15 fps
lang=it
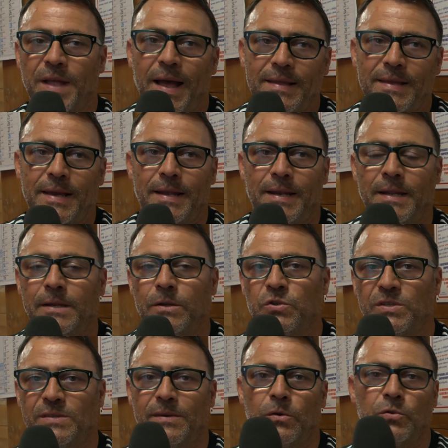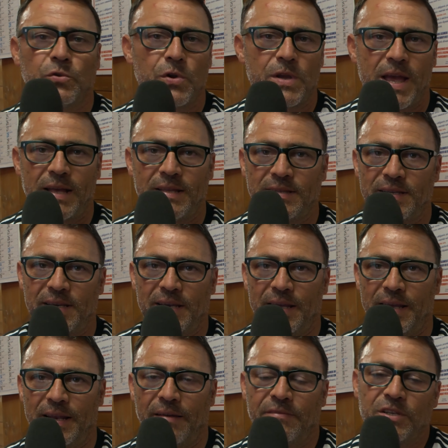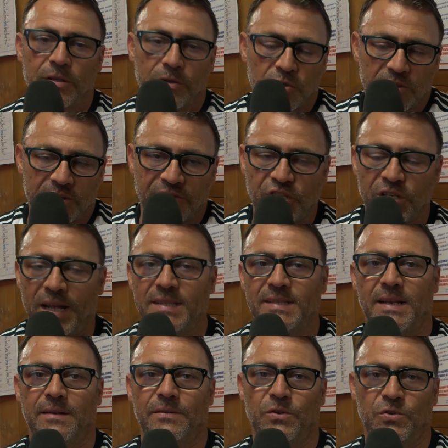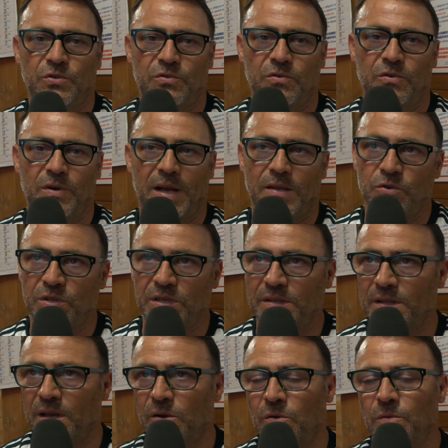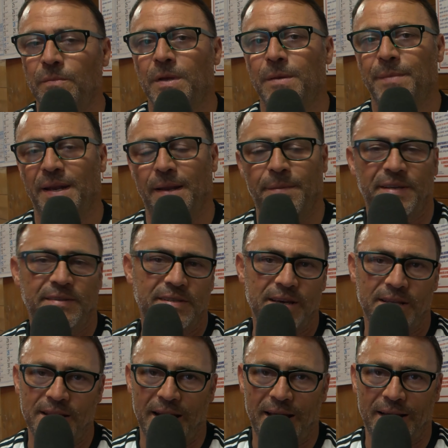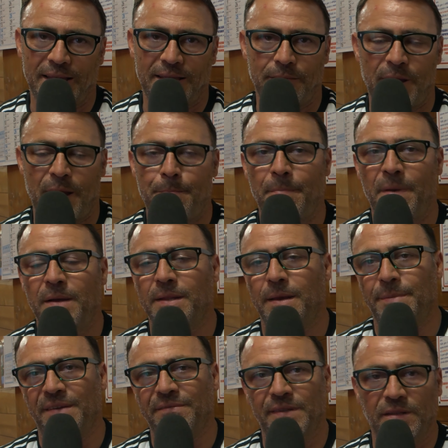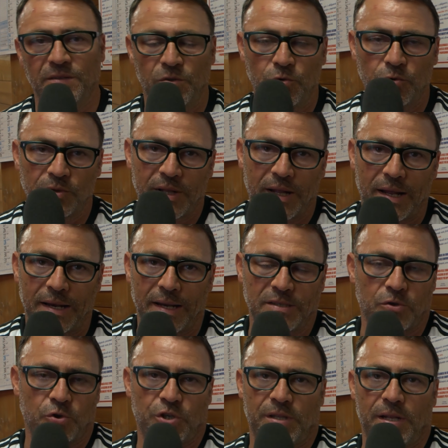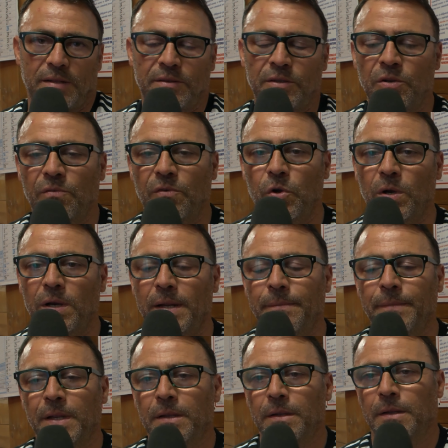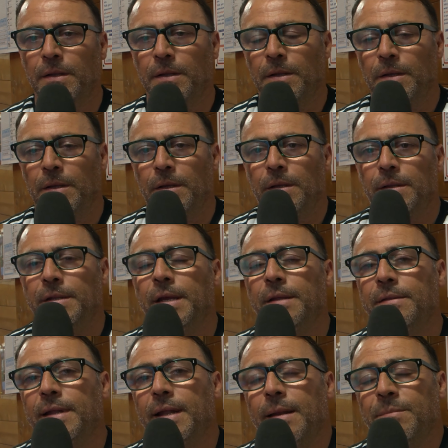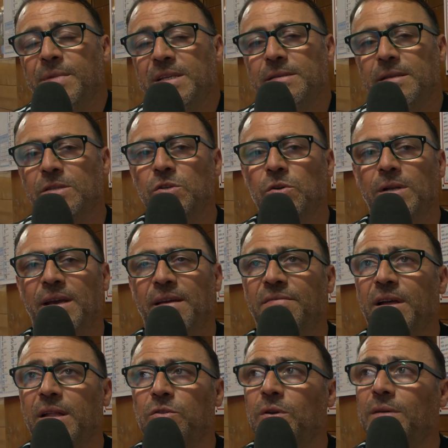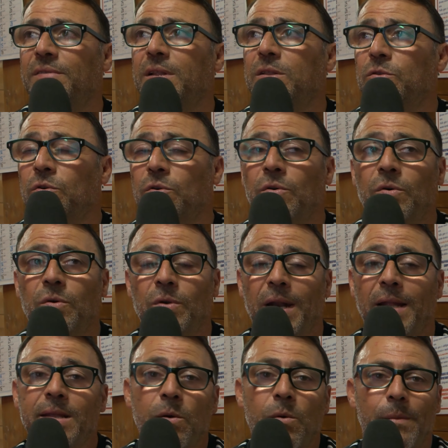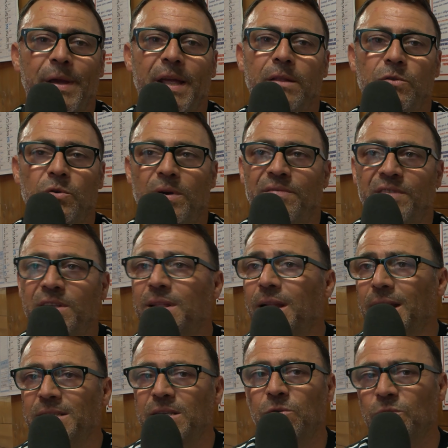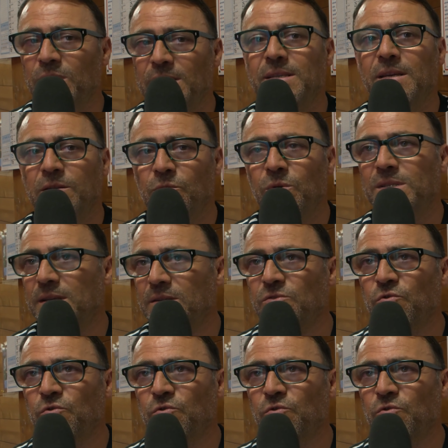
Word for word: dare le nostre condoglianze e la nostra vicinanza al nostro caro sindaco per la perdita della cara mamma da parte di tutta la società Altino Volli. Niente, l'amministrazione che ha fatto? Ha fatto l'adeguamento ai fini della sicurezza di questa